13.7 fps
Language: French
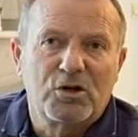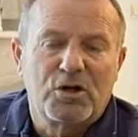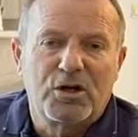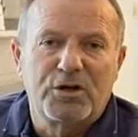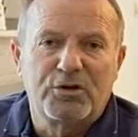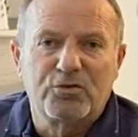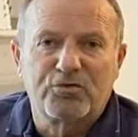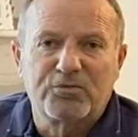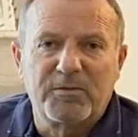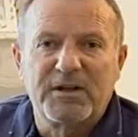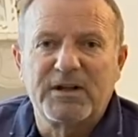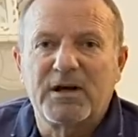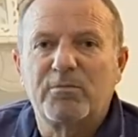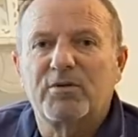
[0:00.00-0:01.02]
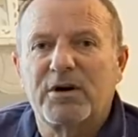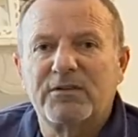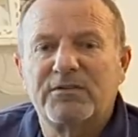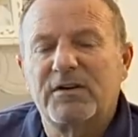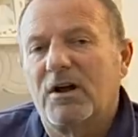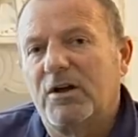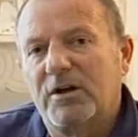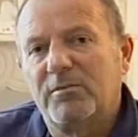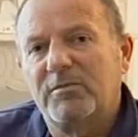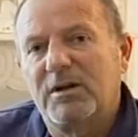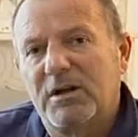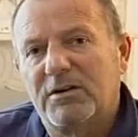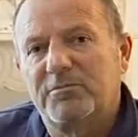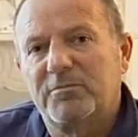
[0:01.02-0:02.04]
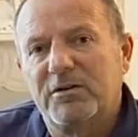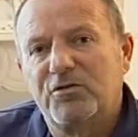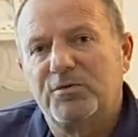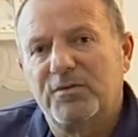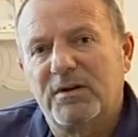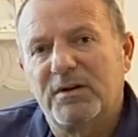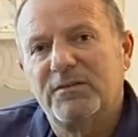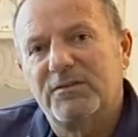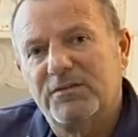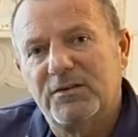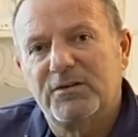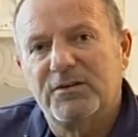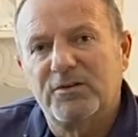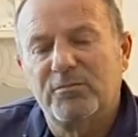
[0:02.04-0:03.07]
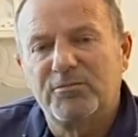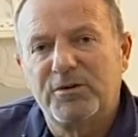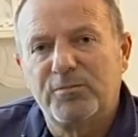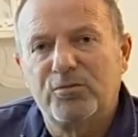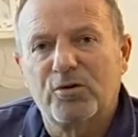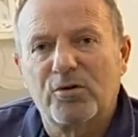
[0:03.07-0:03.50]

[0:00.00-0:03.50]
Les deux semaines d'après, ça allait, mais la semaine suivante, c'était un petit peu